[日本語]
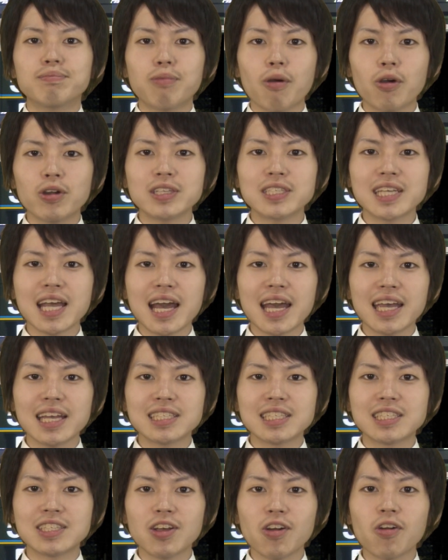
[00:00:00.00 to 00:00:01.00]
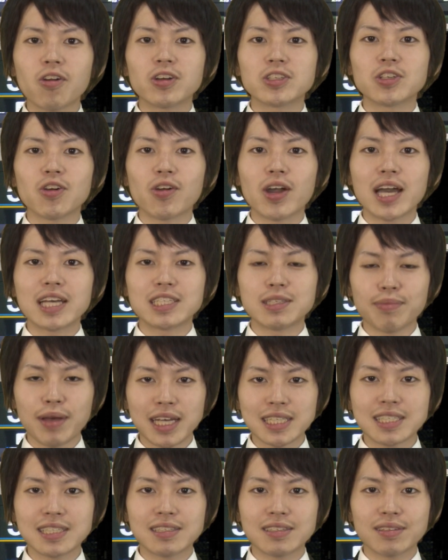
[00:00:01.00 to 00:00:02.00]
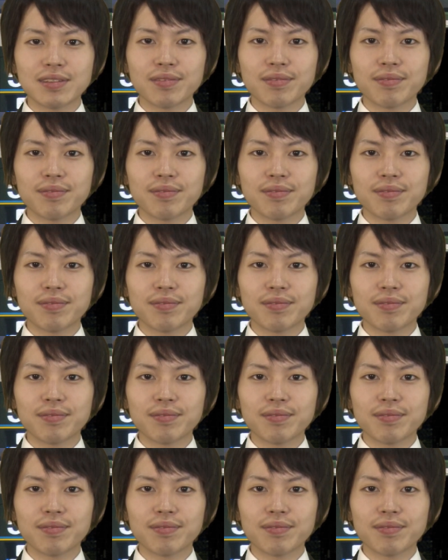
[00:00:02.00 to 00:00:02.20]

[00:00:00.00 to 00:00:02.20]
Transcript: ボイジャーエッジをご紹介します